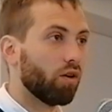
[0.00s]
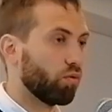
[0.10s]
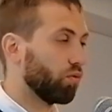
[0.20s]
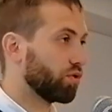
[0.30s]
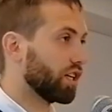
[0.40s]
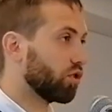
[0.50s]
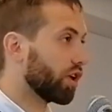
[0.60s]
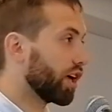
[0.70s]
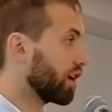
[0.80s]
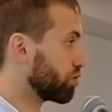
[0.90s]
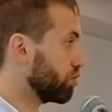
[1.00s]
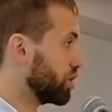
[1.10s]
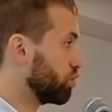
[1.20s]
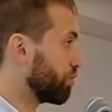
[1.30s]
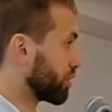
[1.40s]
on, s'attendrait à ce que
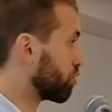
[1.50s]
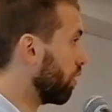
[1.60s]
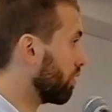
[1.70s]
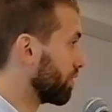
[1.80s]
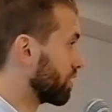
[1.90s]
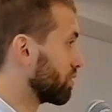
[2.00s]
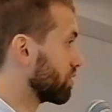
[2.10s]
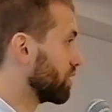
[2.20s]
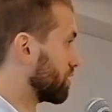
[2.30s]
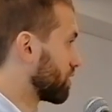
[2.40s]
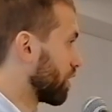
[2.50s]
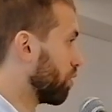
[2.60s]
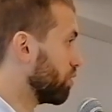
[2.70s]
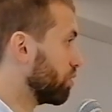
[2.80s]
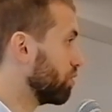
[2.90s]
Jésus fasse quoi en fait Ce serait
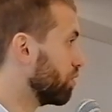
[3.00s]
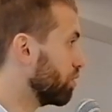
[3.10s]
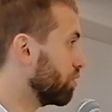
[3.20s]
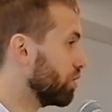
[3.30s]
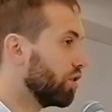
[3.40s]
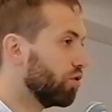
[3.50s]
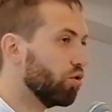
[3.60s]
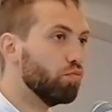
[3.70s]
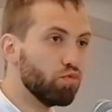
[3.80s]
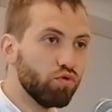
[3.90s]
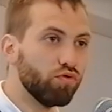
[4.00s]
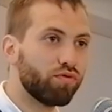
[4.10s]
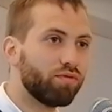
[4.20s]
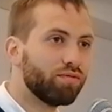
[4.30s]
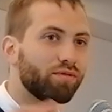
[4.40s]
quoi le, le,
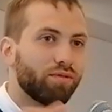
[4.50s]
move